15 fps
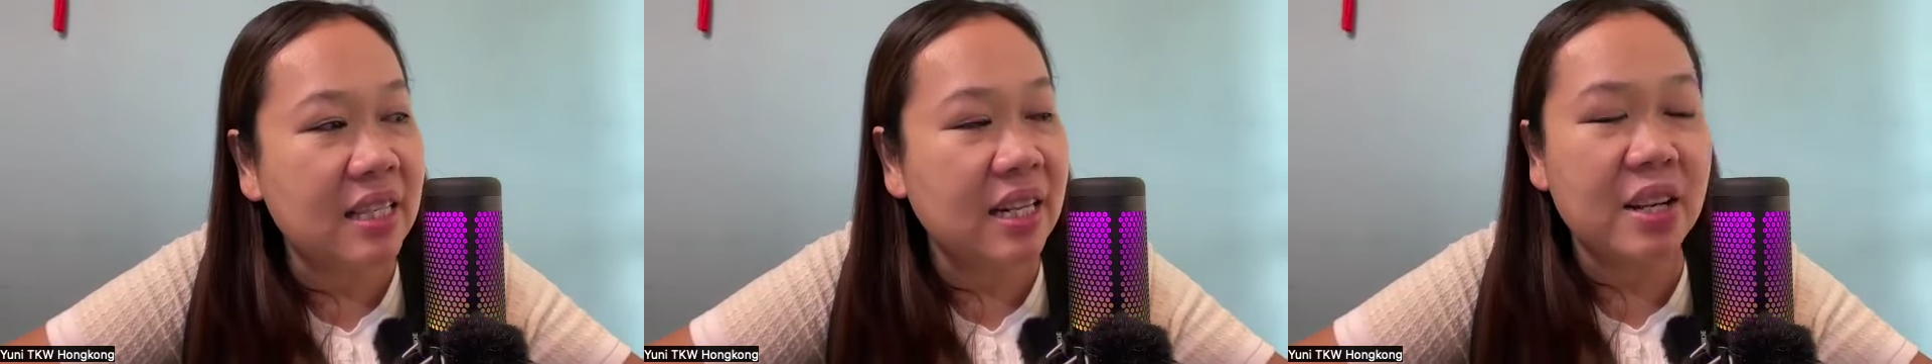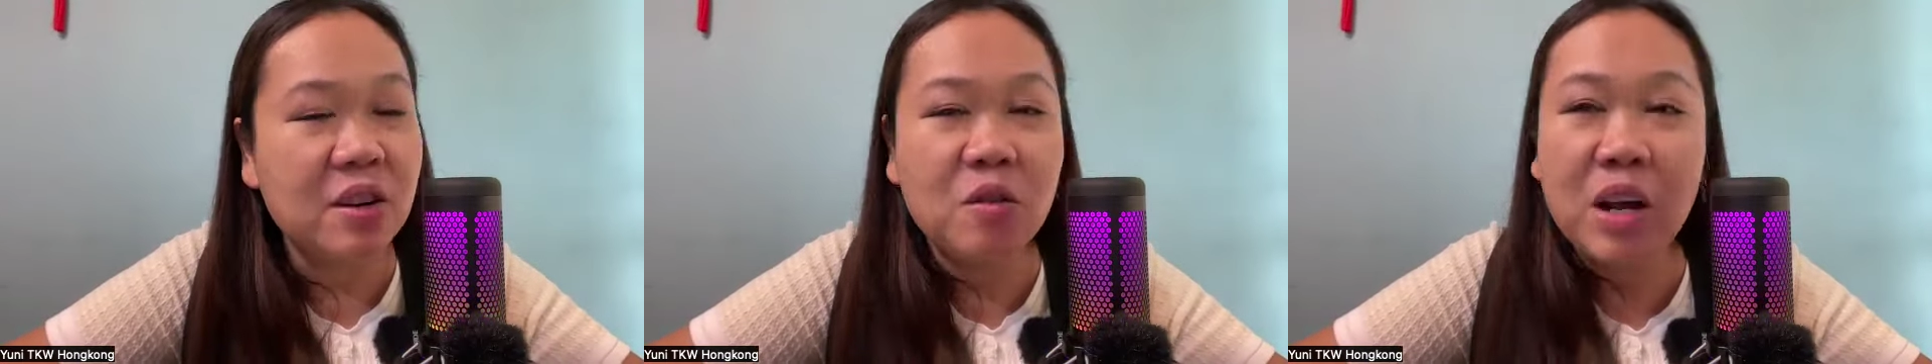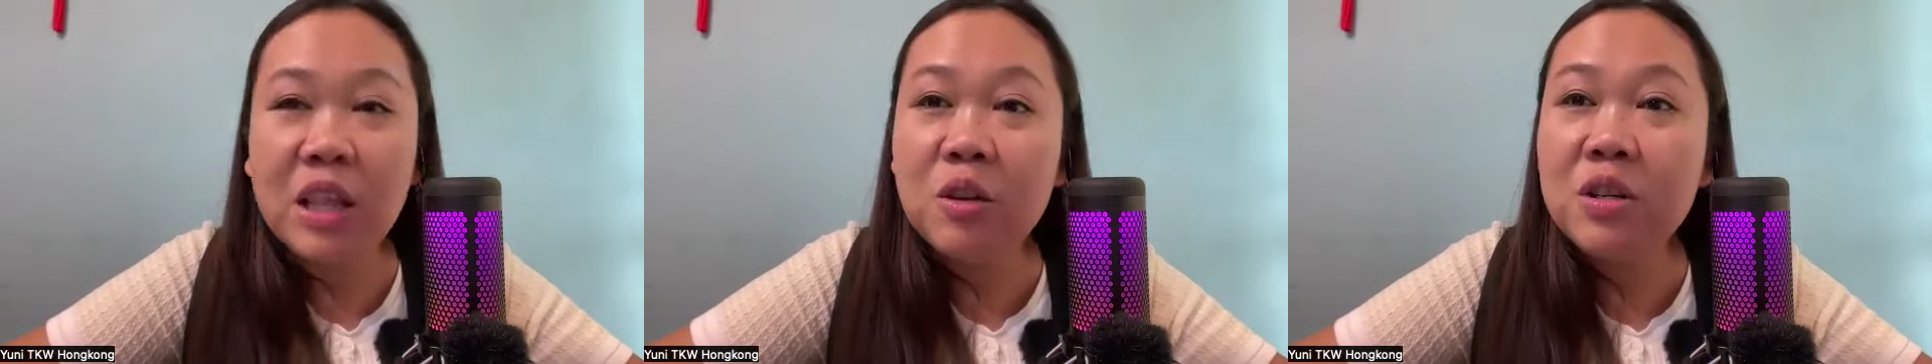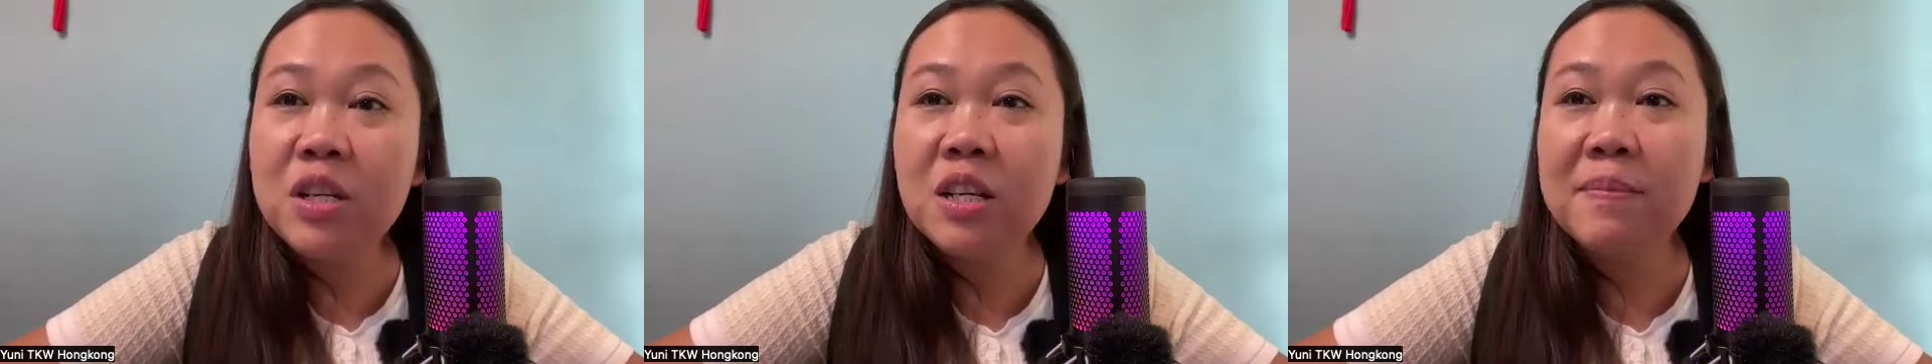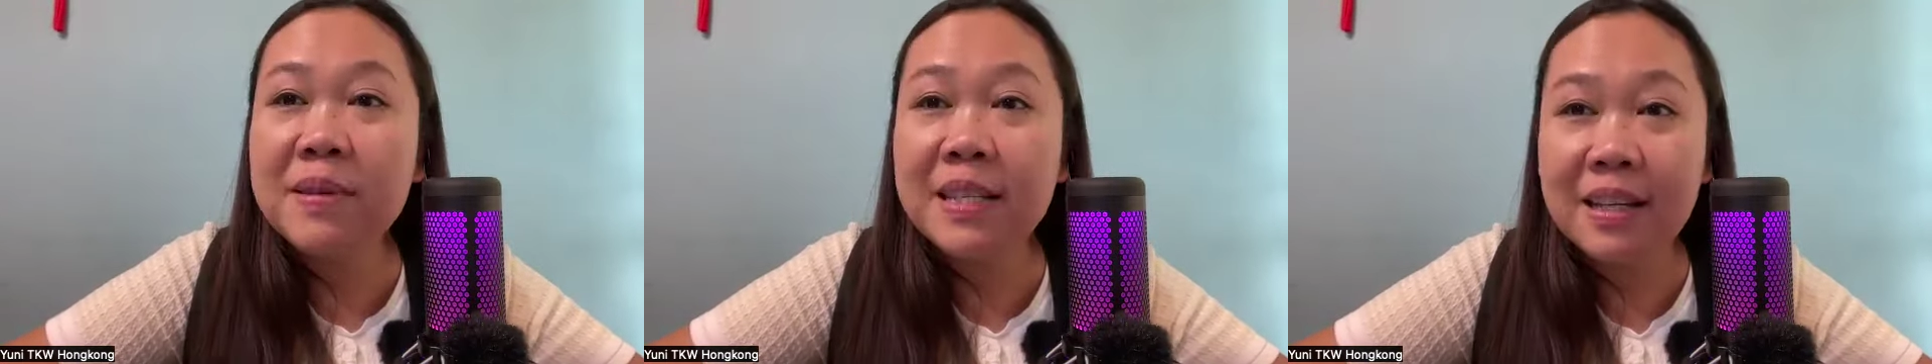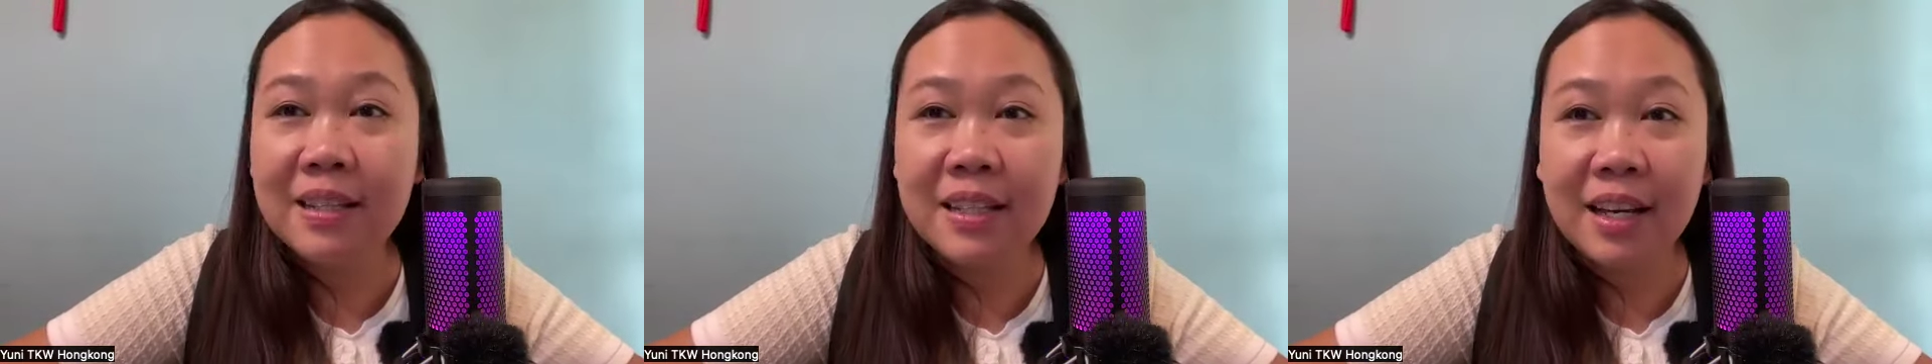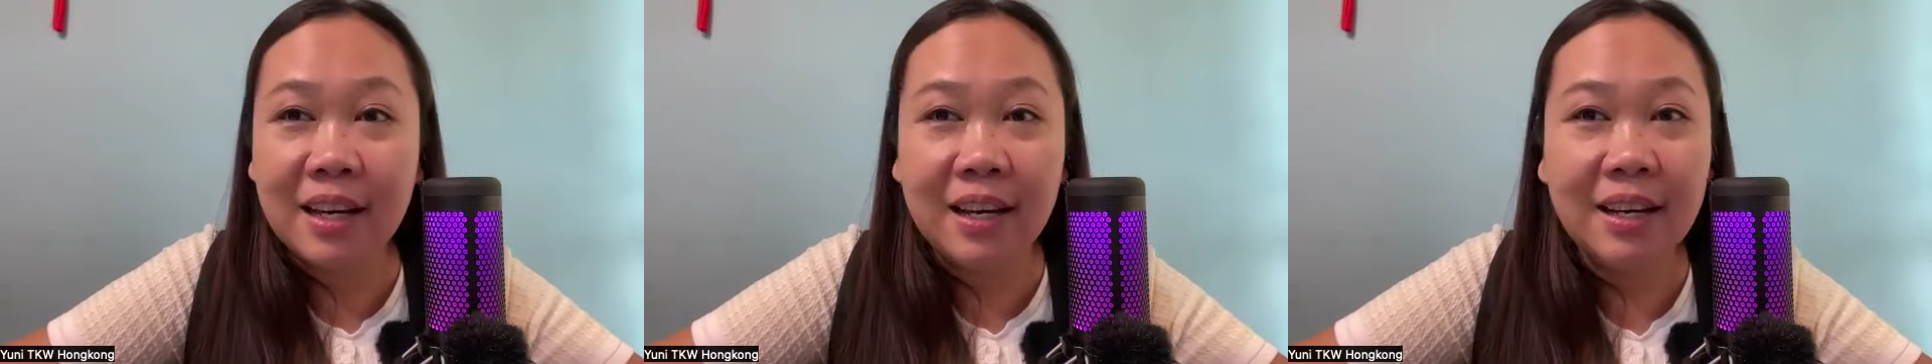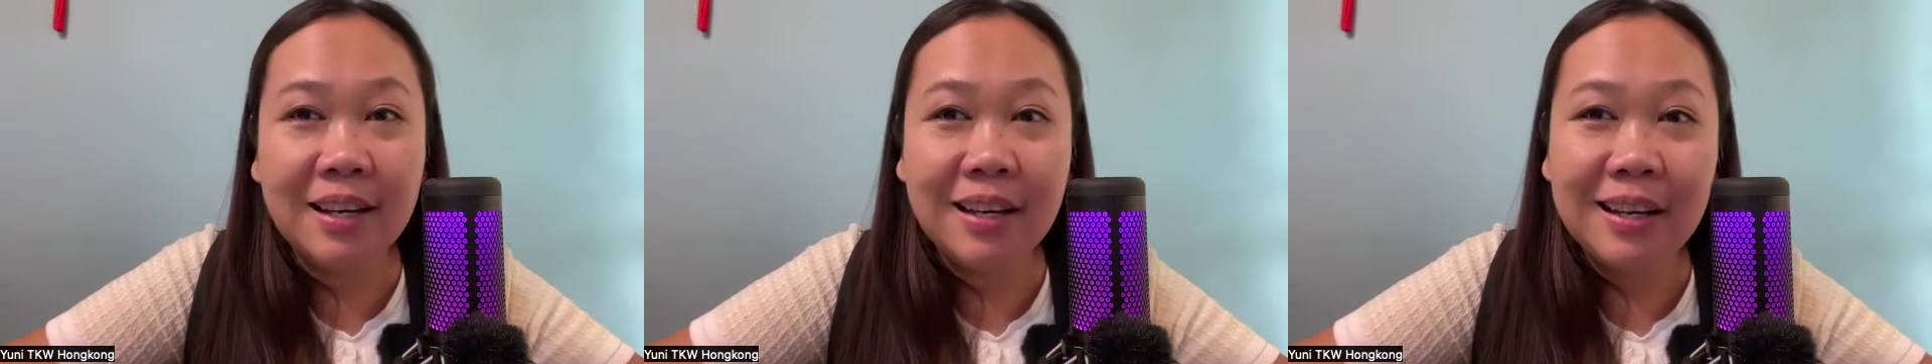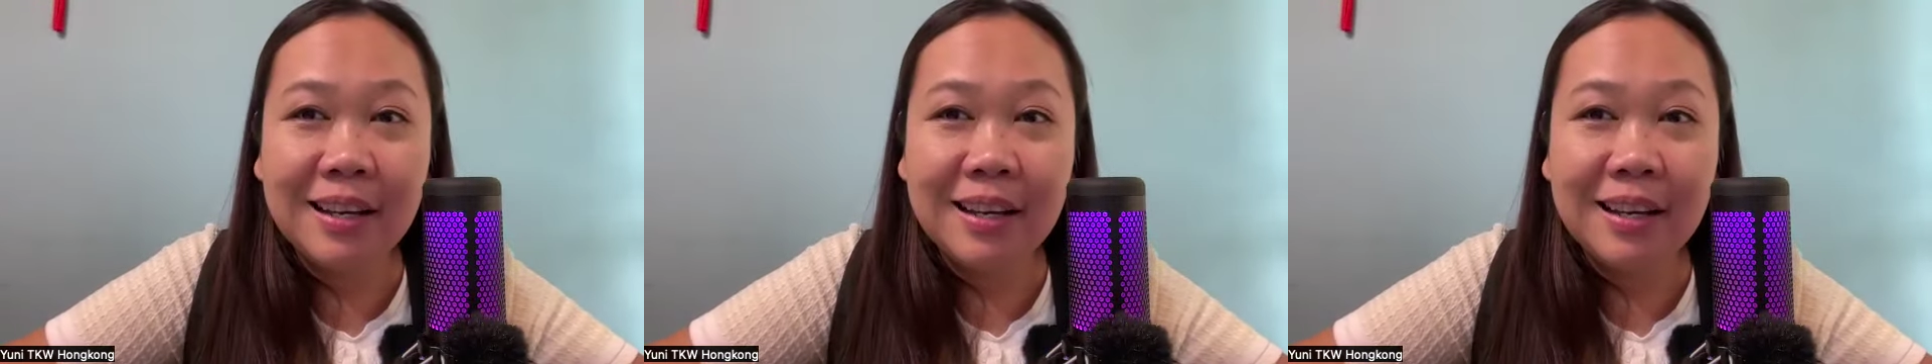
selingkuhan itu diem saja ya